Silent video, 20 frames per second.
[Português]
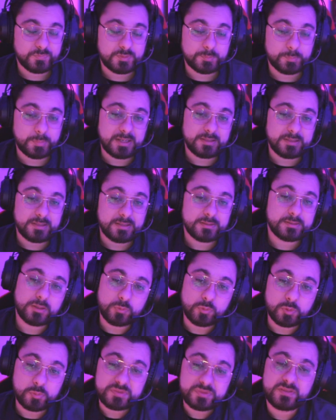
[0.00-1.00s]
para entrar no
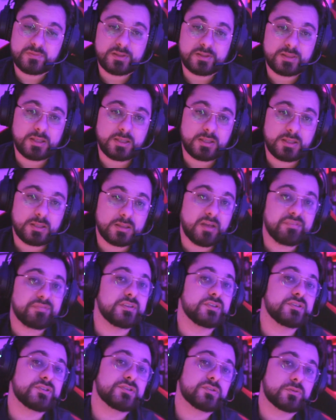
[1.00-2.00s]
grupo você vai ter que estar tá afim
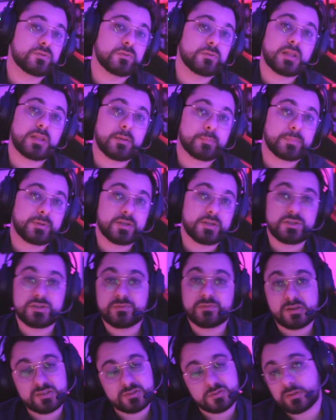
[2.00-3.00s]
de estudar, porque a gente vai
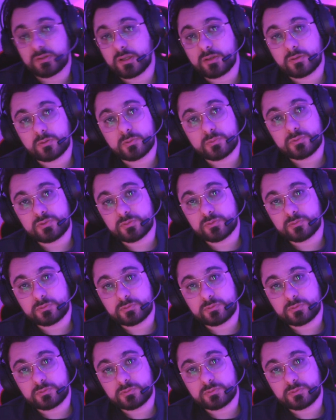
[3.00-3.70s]
estudar em conjunto